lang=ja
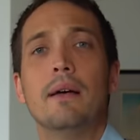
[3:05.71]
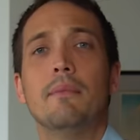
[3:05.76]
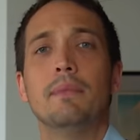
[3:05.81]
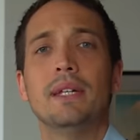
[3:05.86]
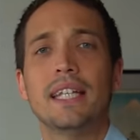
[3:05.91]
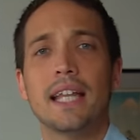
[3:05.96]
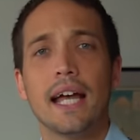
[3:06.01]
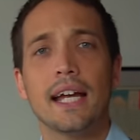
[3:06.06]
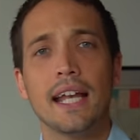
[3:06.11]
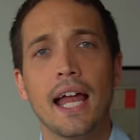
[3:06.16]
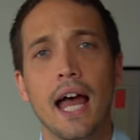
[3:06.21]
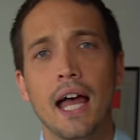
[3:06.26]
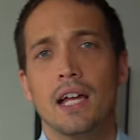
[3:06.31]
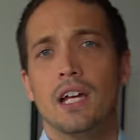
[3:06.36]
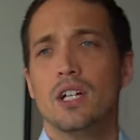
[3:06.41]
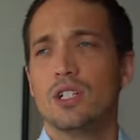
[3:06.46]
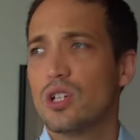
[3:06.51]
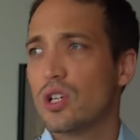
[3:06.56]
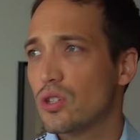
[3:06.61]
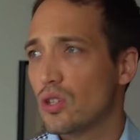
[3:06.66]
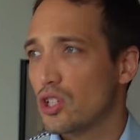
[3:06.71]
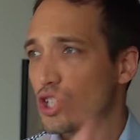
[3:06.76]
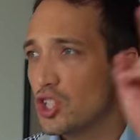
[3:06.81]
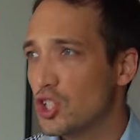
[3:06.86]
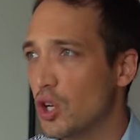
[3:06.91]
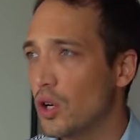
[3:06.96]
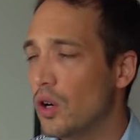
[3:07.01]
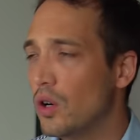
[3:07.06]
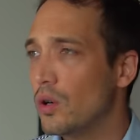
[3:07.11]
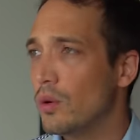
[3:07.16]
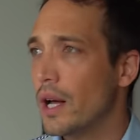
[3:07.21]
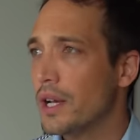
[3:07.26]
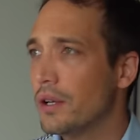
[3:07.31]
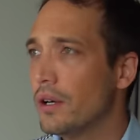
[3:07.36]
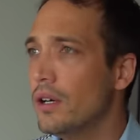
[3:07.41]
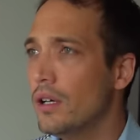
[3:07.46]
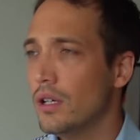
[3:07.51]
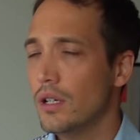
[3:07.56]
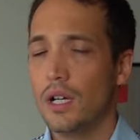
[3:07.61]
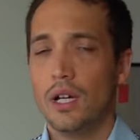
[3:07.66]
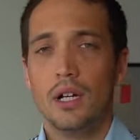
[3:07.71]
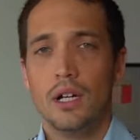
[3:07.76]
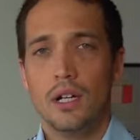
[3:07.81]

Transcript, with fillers: みたいなちょっと昭和の